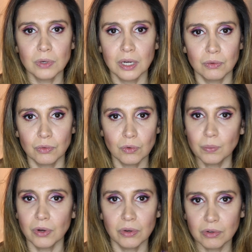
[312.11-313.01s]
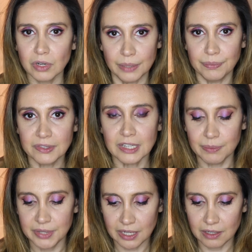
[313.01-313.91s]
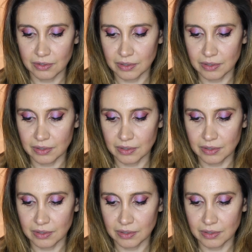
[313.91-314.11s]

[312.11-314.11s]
quoi. On comprend quand même très bien